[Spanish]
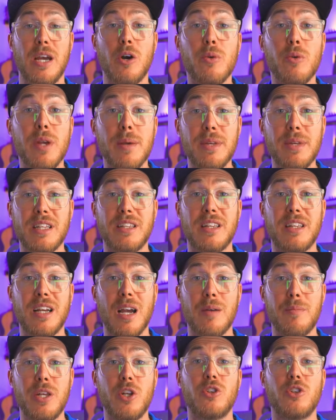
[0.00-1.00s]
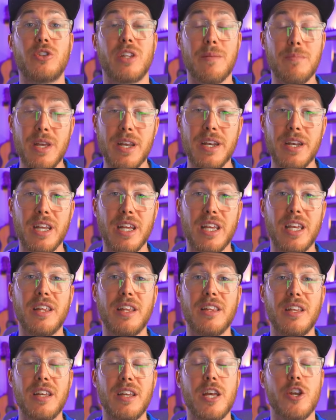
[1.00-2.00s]
Obviamente este camino también requiere
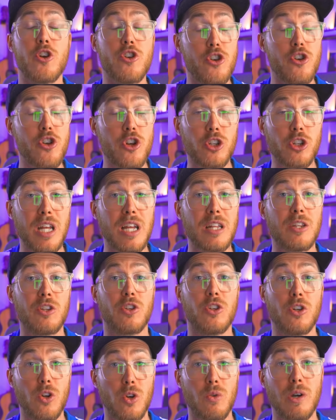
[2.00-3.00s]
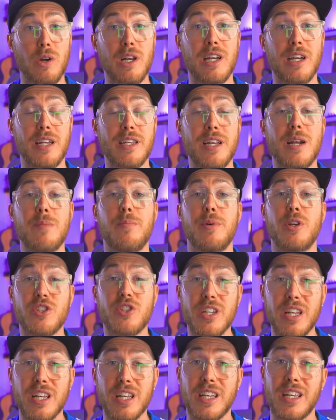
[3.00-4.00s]
dinero, no tanto, lo cual es genial, pero
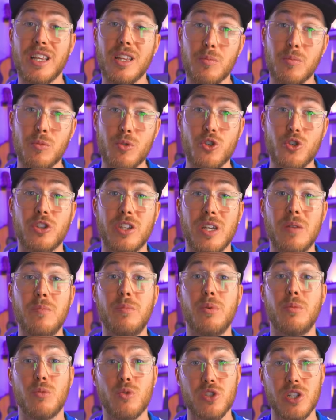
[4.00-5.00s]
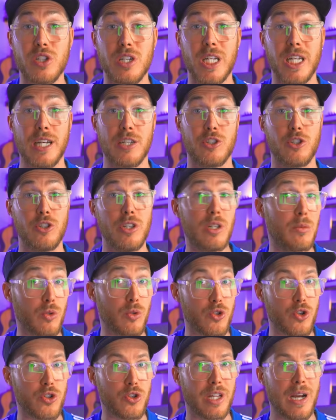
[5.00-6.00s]
sí requiere de mucho tiempo, mucha dedicación y
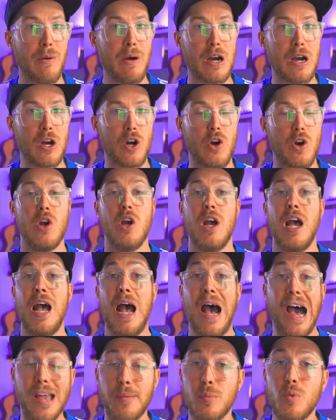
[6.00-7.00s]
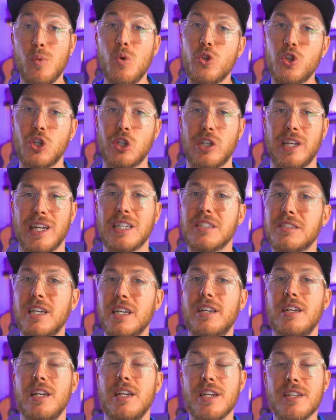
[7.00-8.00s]
mucho trabajo. Hay mucho que
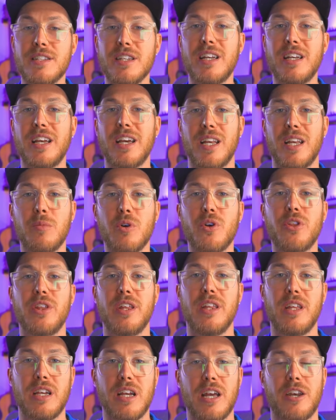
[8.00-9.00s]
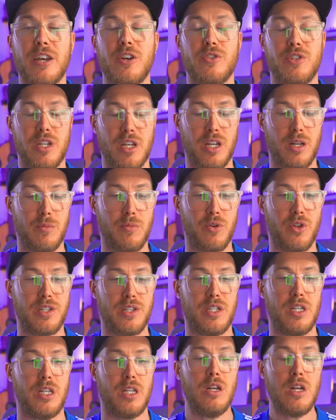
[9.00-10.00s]
hacer si queremos dedicarnos, y queremos
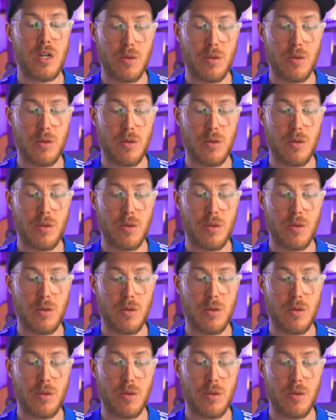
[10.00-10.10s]
decir,